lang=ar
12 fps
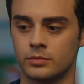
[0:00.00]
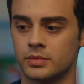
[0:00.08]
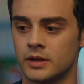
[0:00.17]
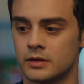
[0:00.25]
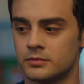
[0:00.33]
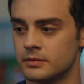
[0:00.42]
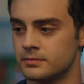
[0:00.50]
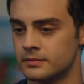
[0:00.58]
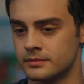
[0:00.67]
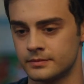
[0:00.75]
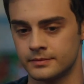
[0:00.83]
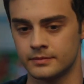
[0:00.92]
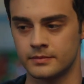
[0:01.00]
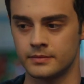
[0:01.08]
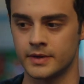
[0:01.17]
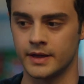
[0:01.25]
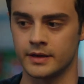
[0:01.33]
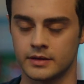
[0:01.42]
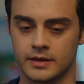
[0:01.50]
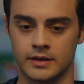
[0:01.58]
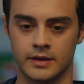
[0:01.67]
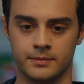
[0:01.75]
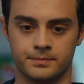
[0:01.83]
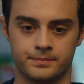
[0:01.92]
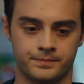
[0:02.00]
صار لازم روح ما عاد في داعي ضل